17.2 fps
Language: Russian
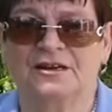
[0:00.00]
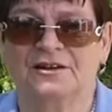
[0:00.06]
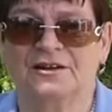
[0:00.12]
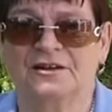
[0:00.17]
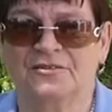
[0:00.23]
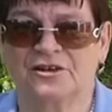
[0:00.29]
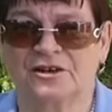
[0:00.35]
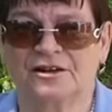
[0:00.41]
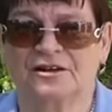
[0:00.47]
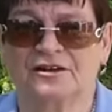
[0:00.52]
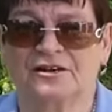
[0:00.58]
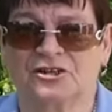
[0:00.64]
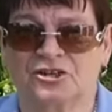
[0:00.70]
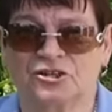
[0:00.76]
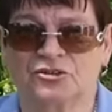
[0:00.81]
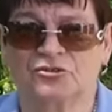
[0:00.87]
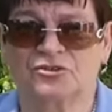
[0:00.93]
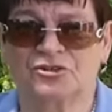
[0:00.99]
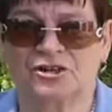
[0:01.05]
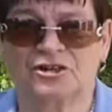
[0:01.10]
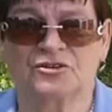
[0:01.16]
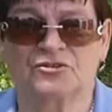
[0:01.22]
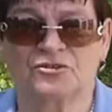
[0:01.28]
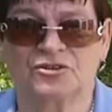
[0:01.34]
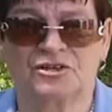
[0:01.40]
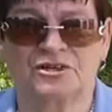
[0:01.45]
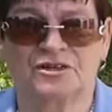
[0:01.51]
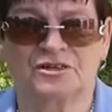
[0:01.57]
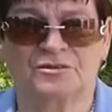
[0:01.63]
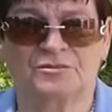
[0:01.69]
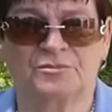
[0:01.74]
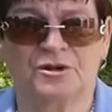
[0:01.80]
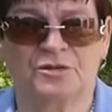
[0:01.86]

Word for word: наверное, начну сразу за